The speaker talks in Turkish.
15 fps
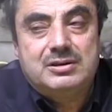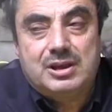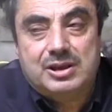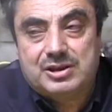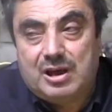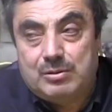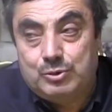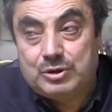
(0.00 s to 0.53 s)

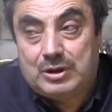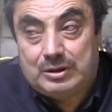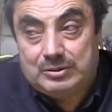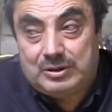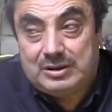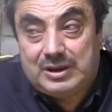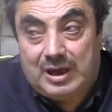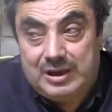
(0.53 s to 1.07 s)
Tekamül
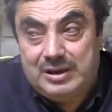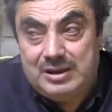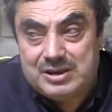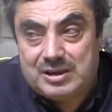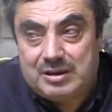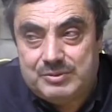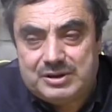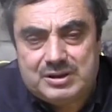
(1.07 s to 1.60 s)
kanununa
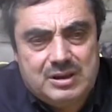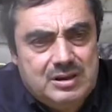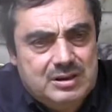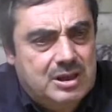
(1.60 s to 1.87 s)
dahiliz ya biz.